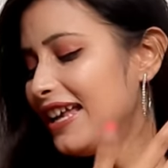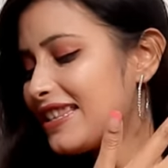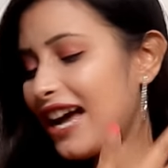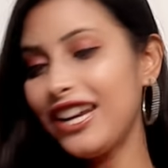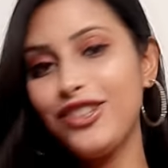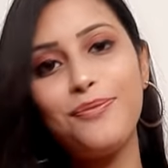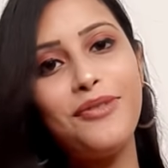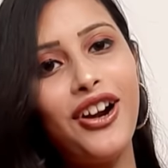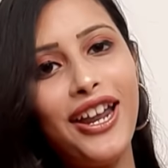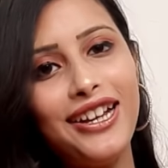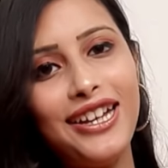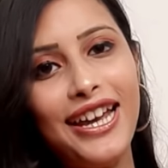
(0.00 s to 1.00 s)
सारे जो
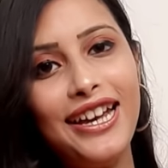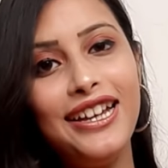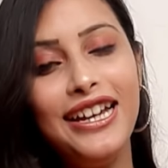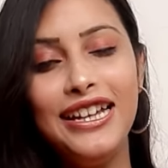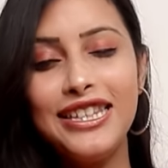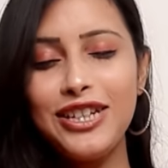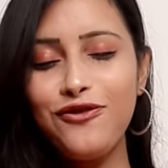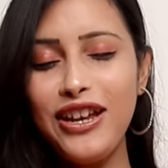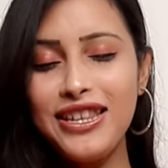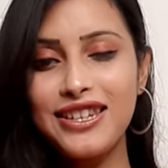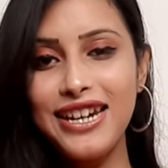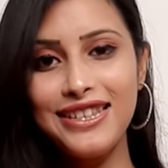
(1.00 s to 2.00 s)
प्रोडक्ट हैं
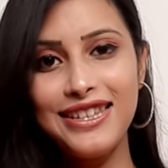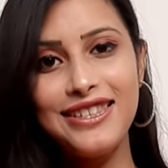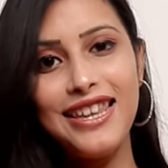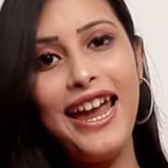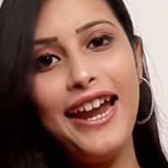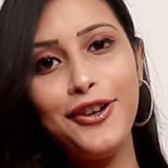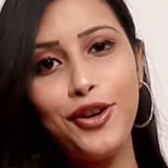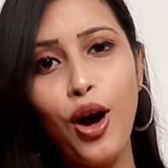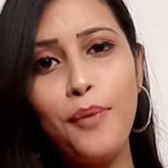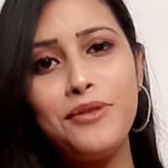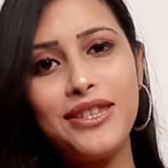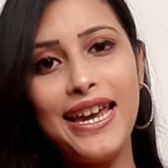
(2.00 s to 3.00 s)
सिक्वेंस ड्रेसेस हैं
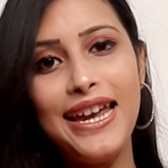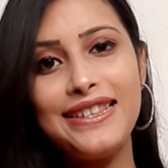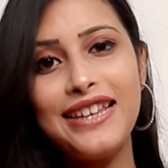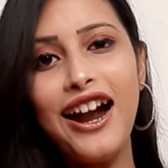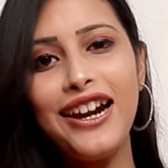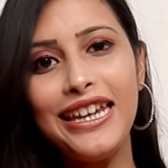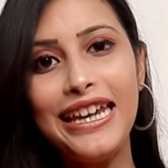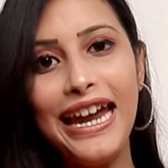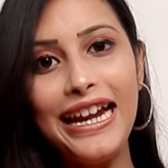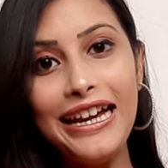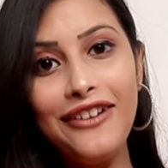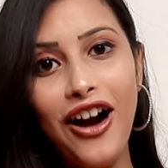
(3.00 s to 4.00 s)
टॉप्स है साड़ी
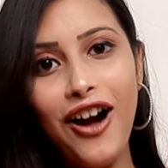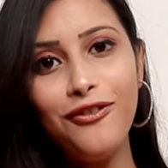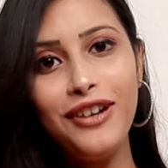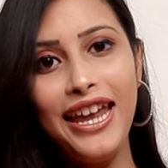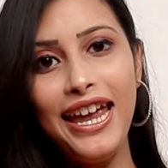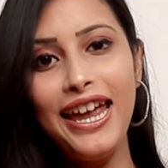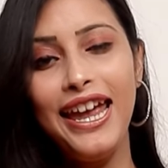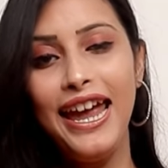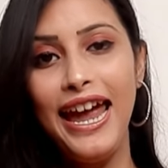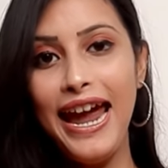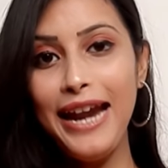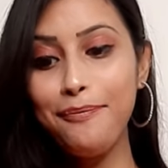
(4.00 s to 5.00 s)
है गाउन है
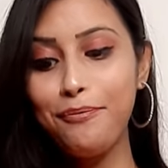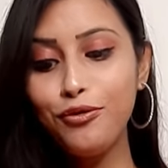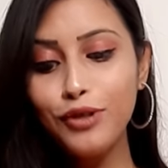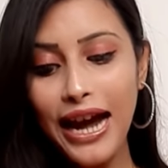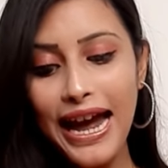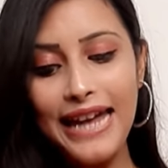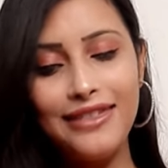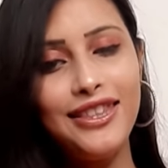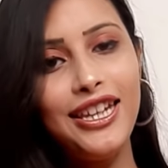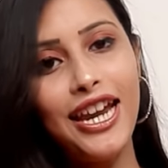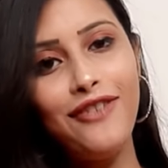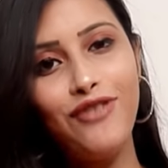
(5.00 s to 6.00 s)
एंड पूरा
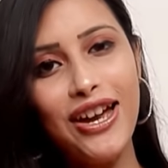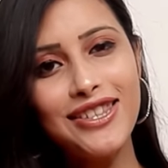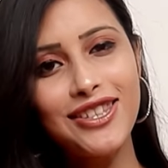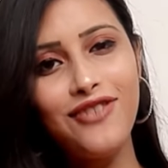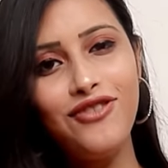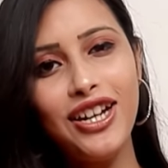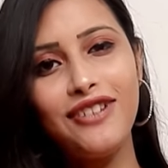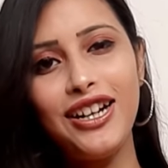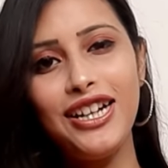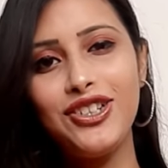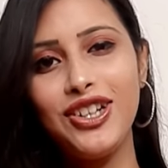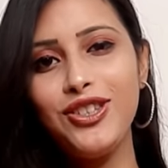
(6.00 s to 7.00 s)
एथनिक एंड वेस्टर्न वेयर
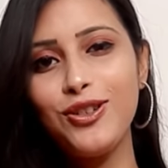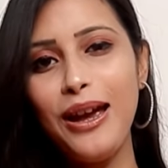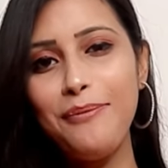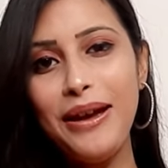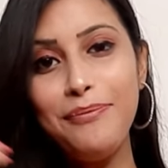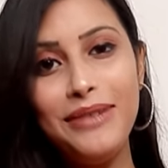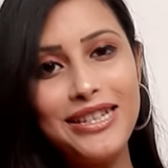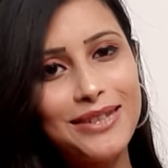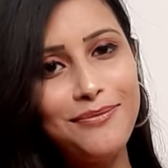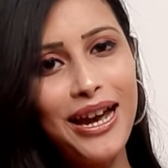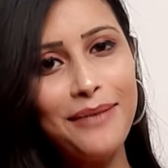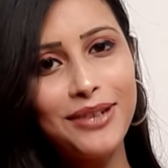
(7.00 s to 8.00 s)
कलेक्शन जो है मैं मिक्स
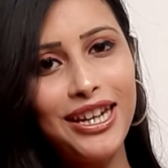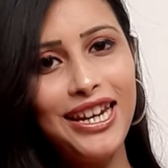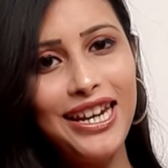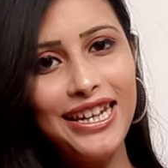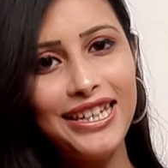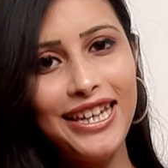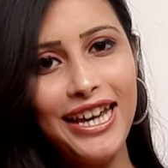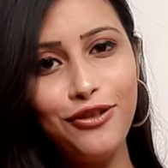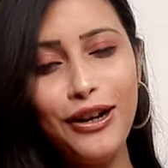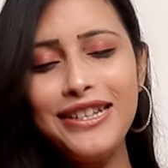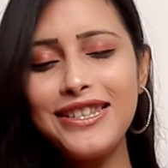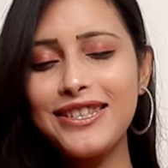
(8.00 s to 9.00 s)
में आपके लिए लेके आई
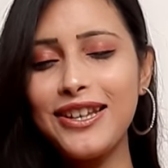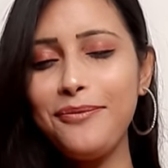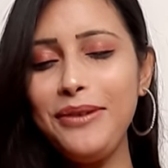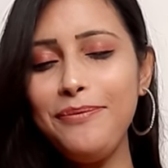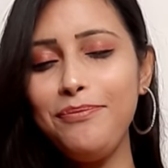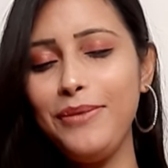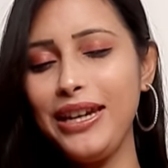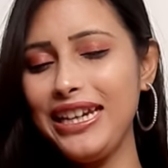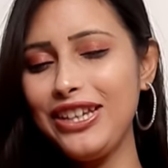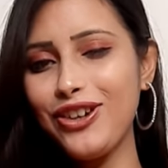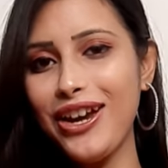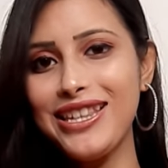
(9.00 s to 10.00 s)
हूँ एंड सभी
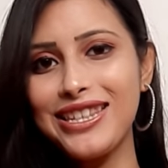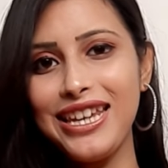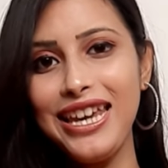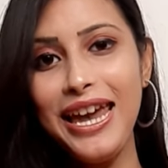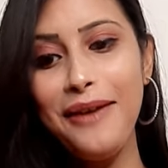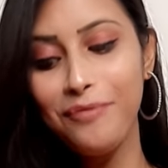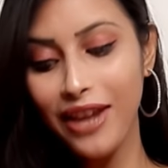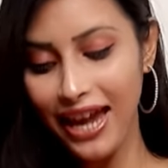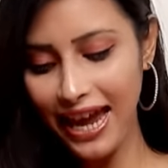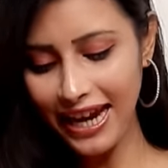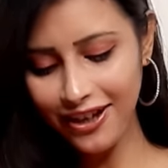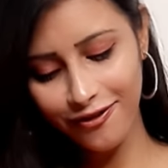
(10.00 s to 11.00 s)
मेरी चॉइस के हैं
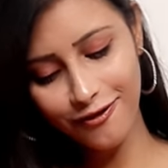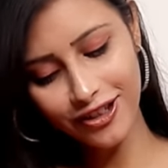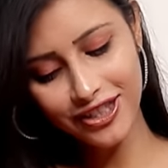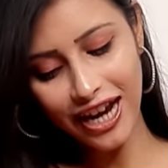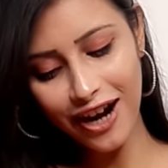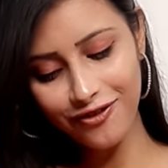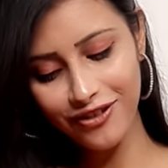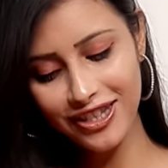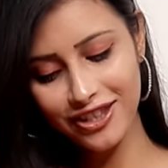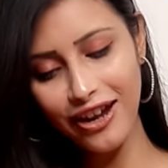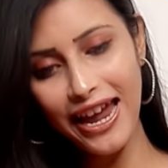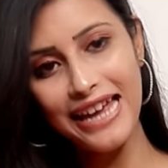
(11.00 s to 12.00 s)
एंड कुछ
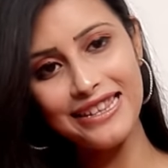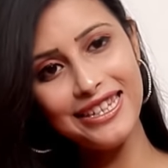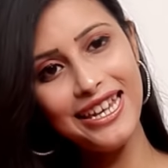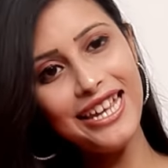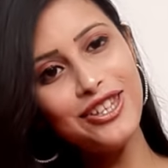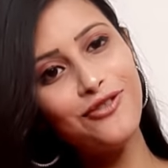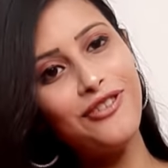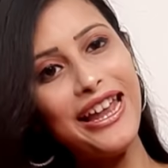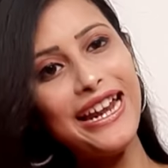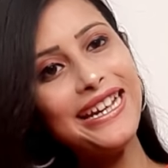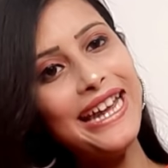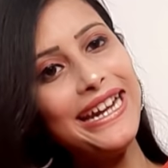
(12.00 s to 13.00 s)
आउटफिट्स तो ऐसे हैं जो
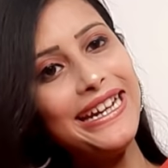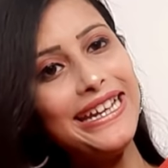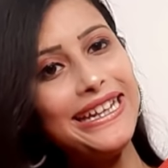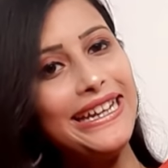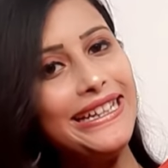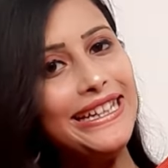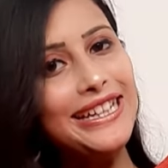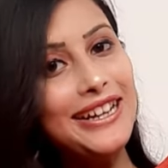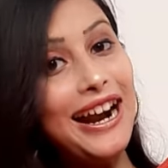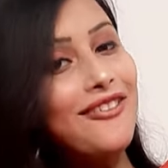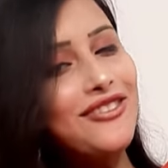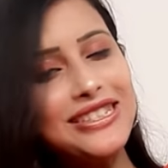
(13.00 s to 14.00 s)
वैलेंटाइन डे के लिए
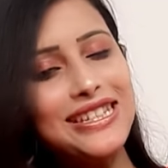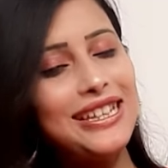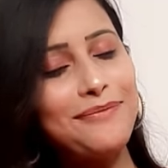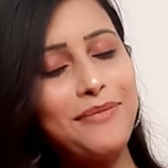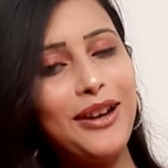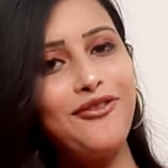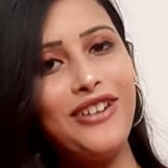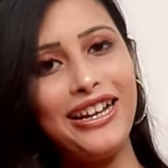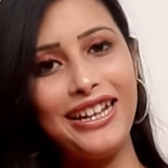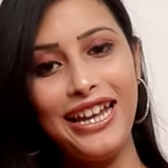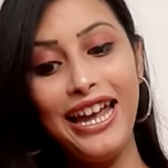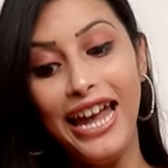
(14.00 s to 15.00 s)
काफ़ी ज़्यादा
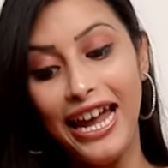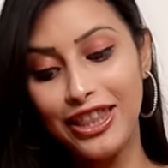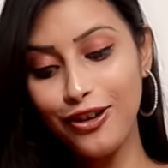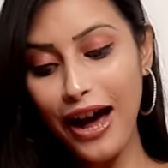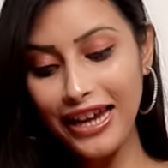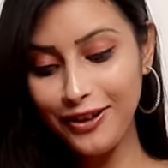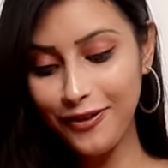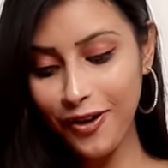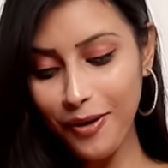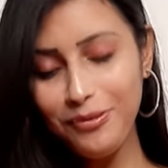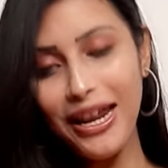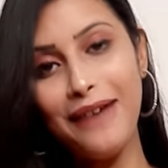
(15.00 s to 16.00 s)
परफेक्ट है तो आई
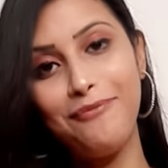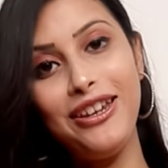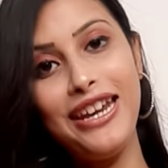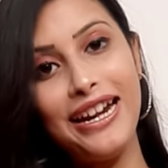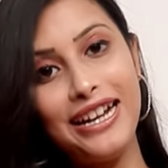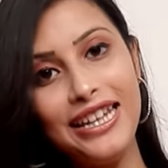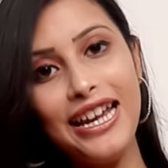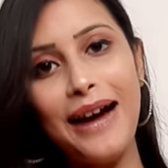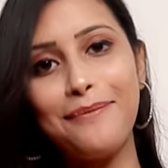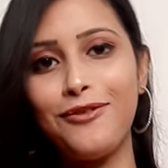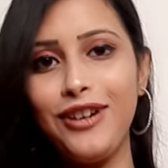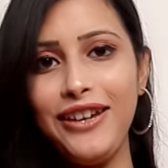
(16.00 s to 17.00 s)
होप डेफिनेटली
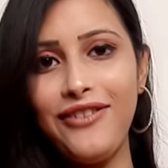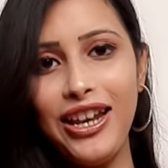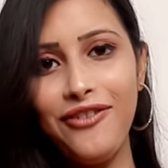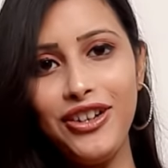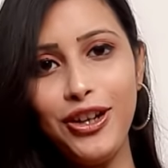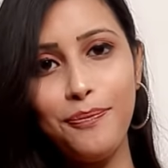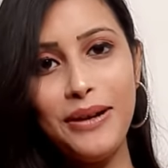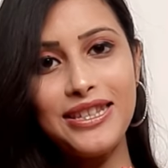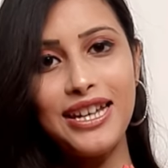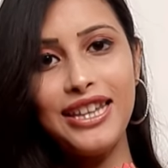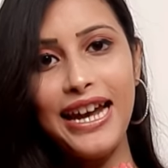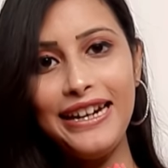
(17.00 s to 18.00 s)
आपको ये वाला वीडियो
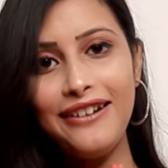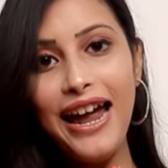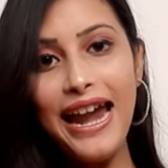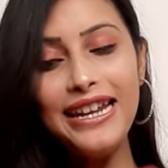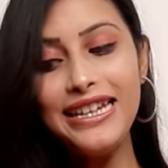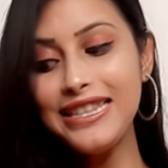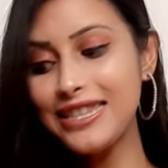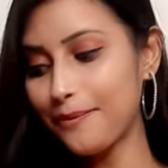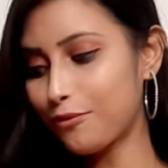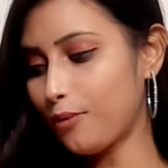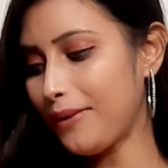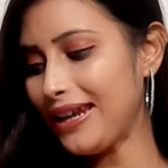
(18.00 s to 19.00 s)
पसंद आएगा एंड इन
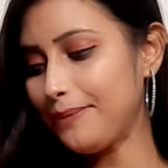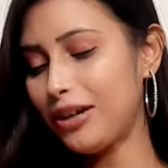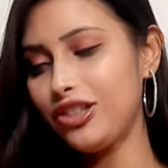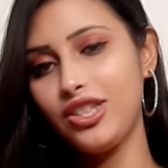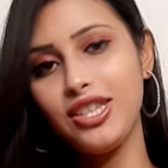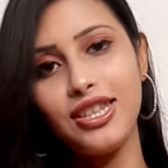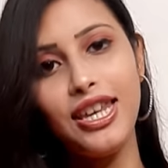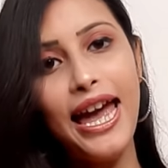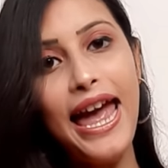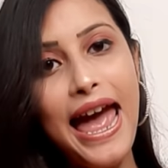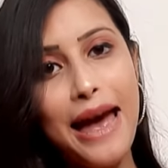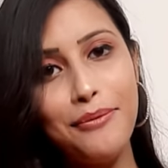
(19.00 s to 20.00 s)
सबको मैंने परचेज किया
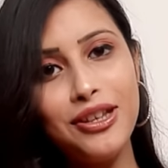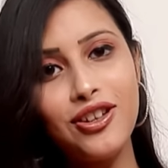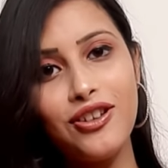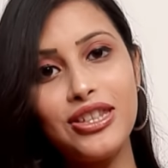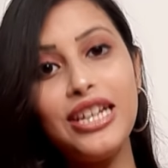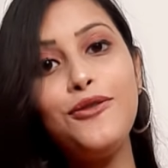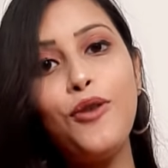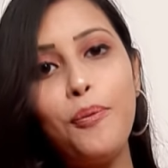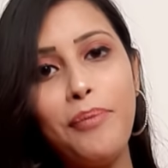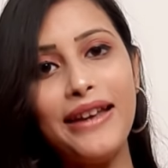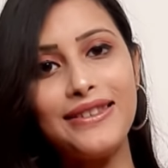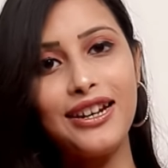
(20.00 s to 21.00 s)
है अमेजोन से गो
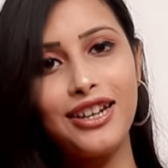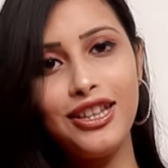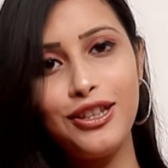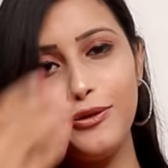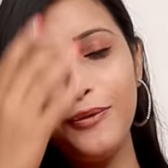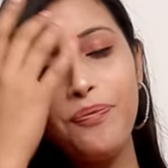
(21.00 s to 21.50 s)
पैसा के थ्रू